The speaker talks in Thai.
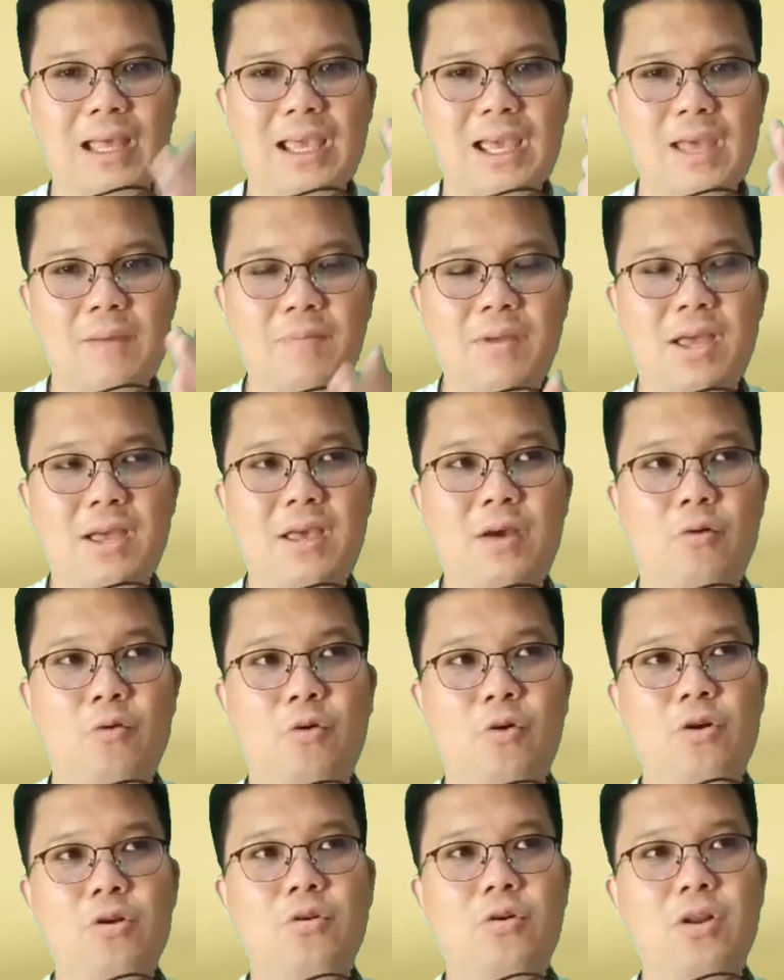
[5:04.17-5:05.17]
แค่เพียง
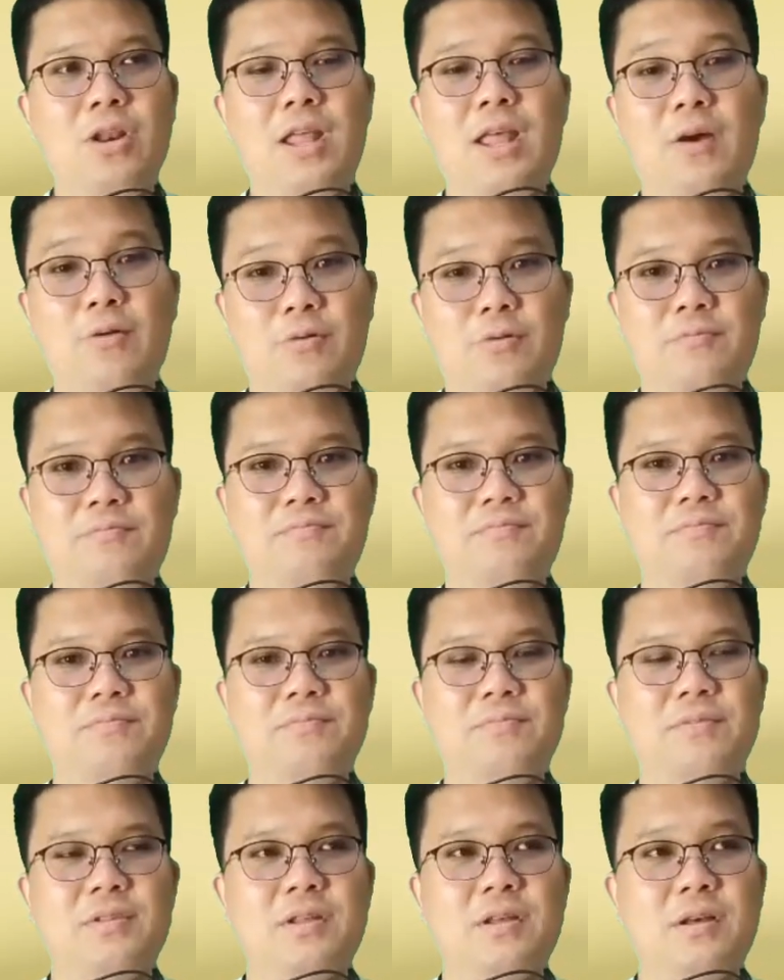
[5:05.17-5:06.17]
คนคนเดียว
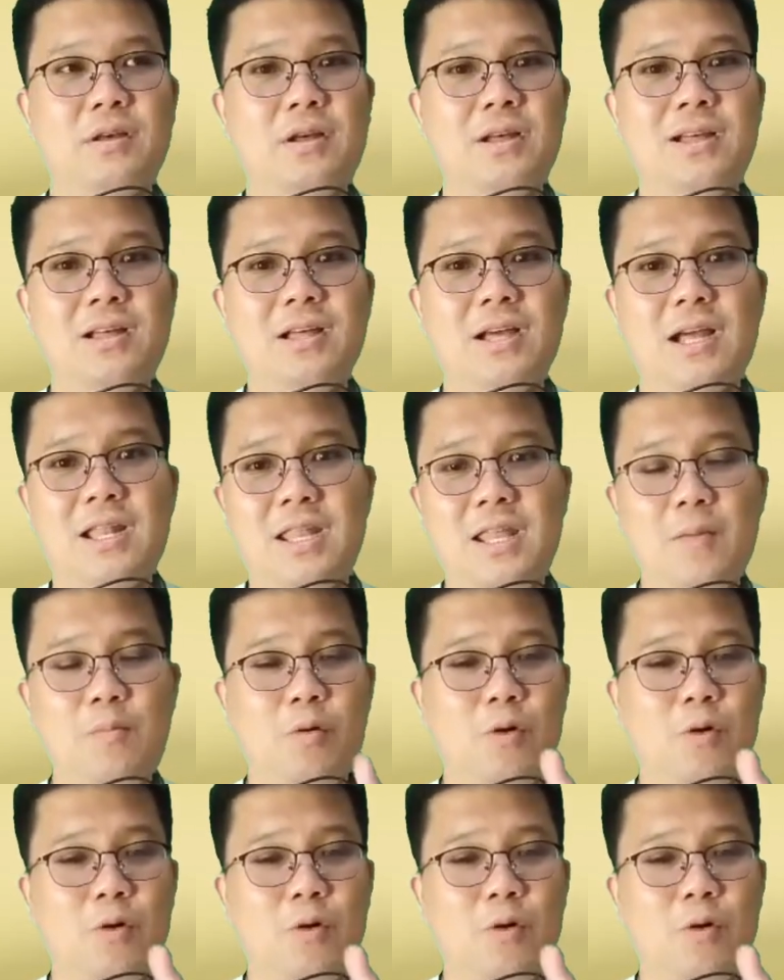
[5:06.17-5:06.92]
อันนี้